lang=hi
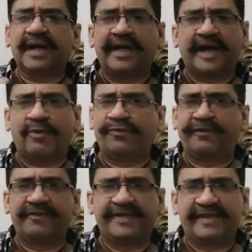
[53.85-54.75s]
अराउंड
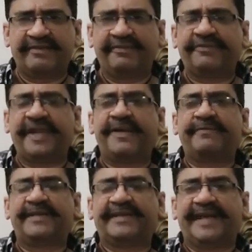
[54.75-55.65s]

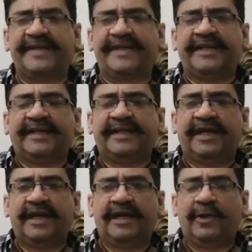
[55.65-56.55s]
57-58
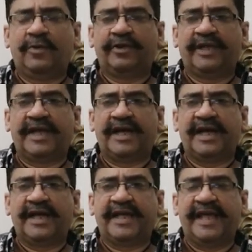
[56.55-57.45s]
परसेंट लोगों ने
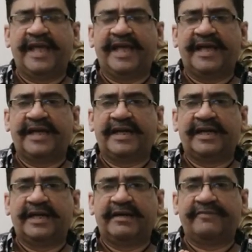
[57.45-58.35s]
कहा कि
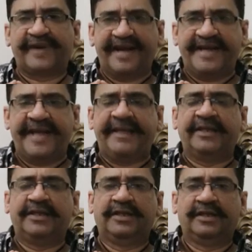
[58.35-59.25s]
फ्राइडे
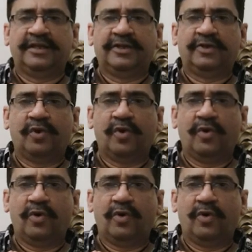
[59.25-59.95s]
तो